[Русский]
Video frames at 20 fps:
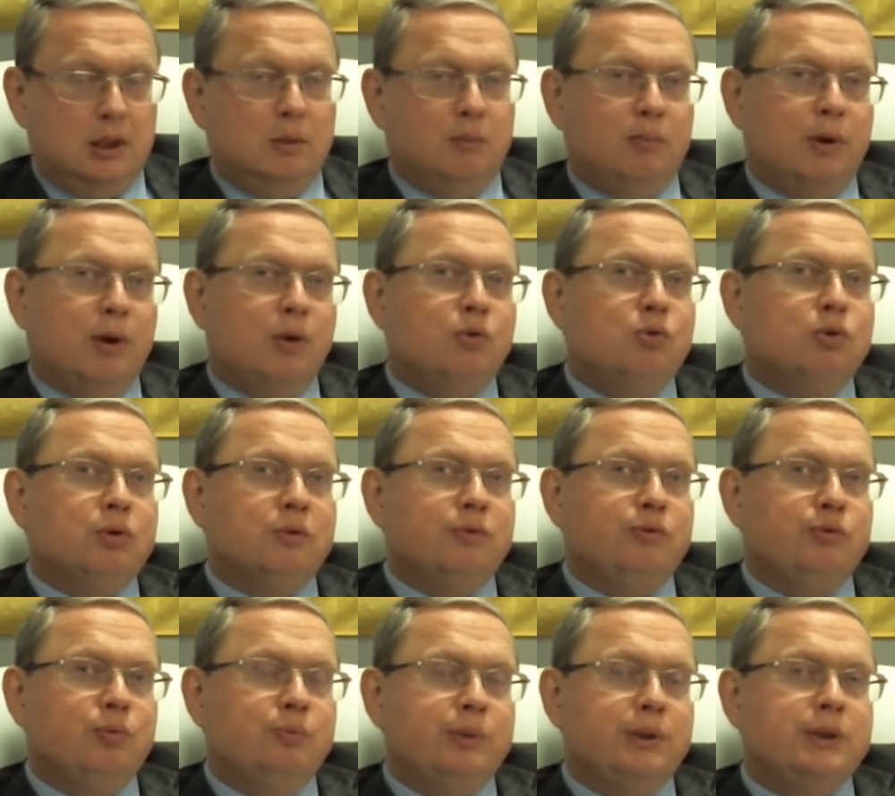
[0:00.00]
По
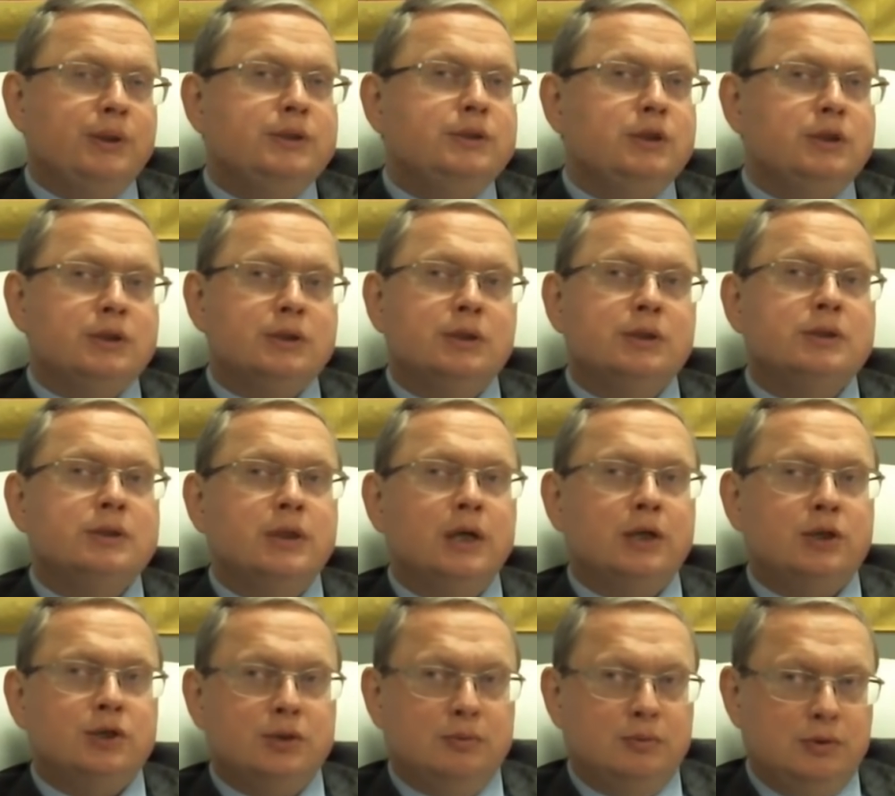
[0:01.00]
уровню политической
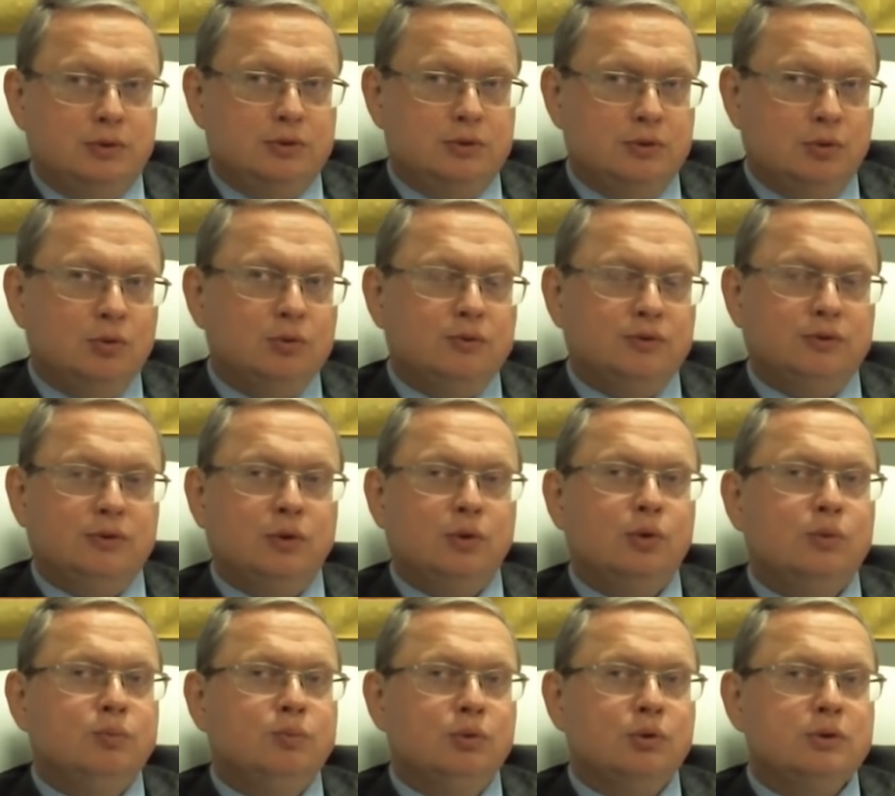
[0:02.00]
значимости он
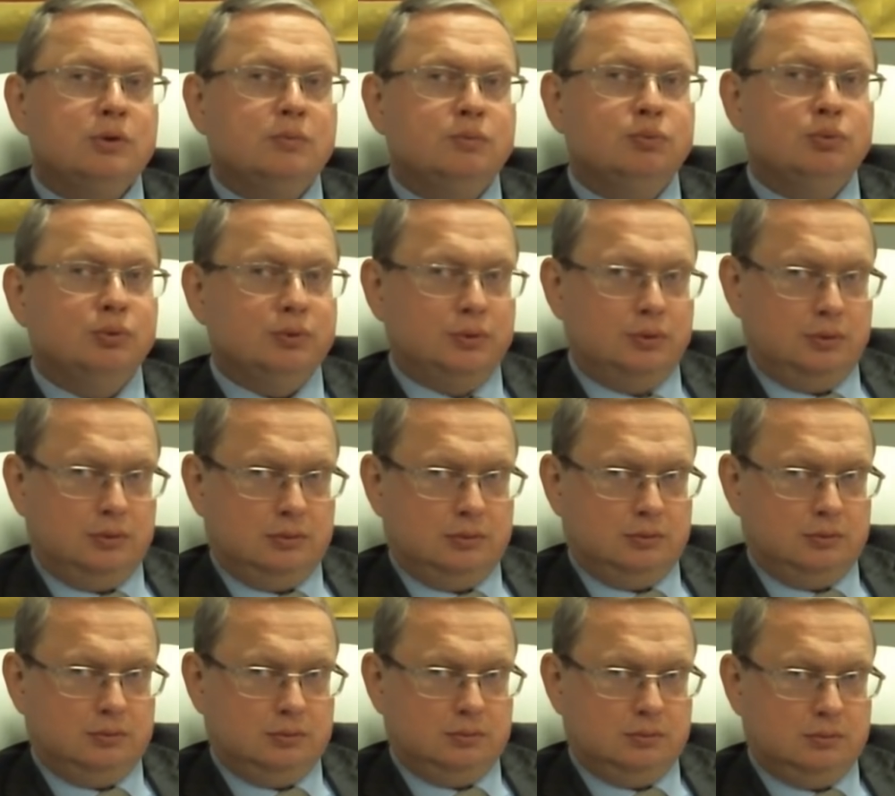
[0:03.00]
второй после Путина.
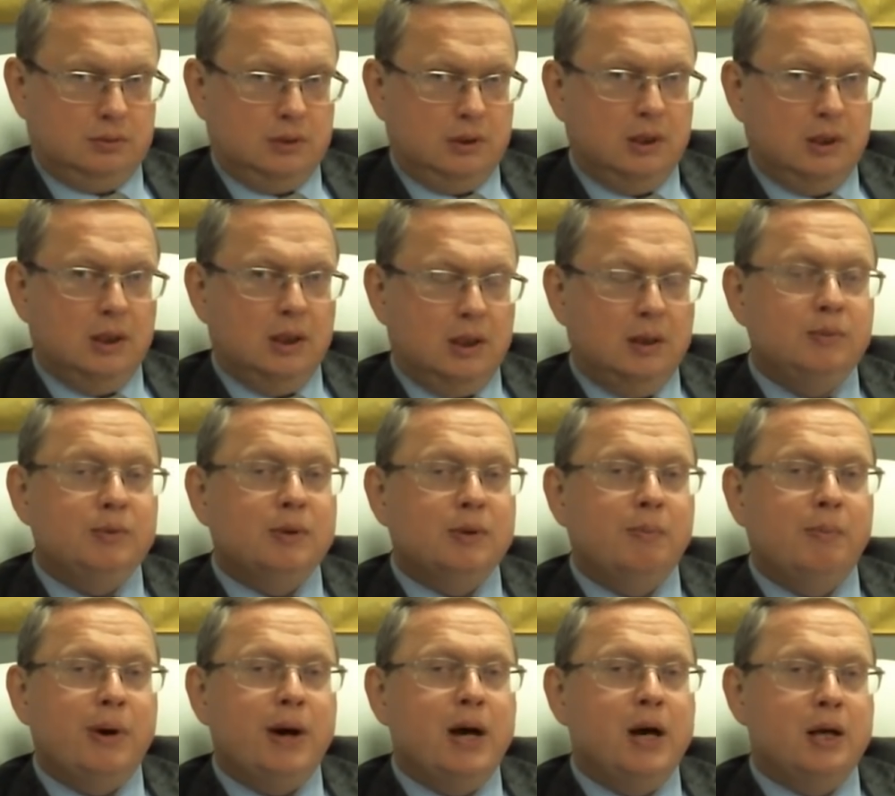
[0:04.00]
Именно
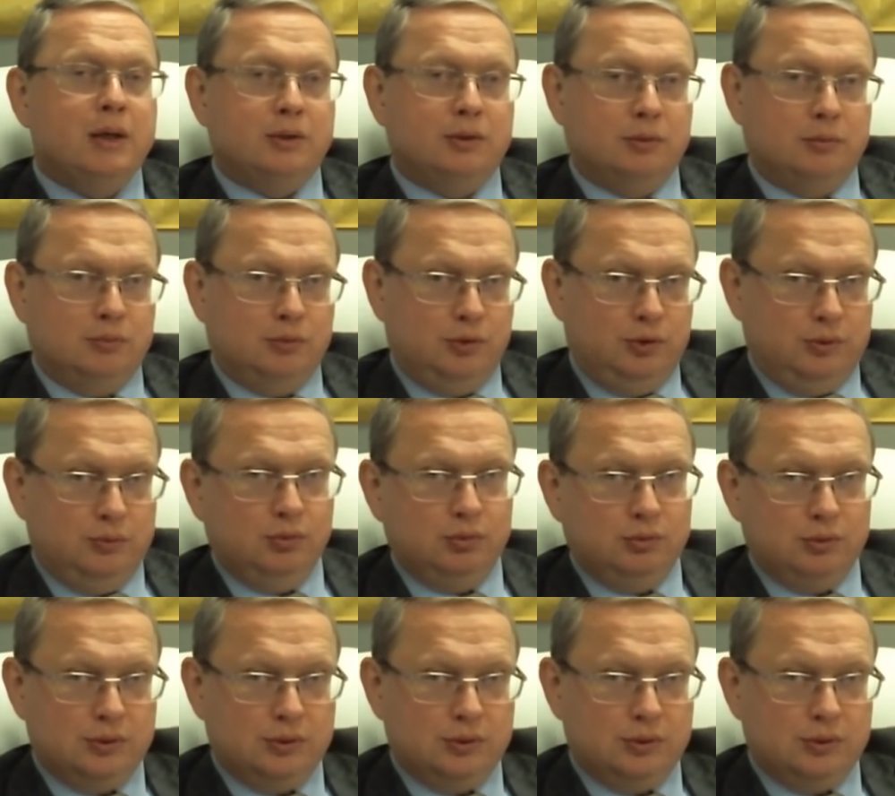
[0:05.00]
поэтому ему, так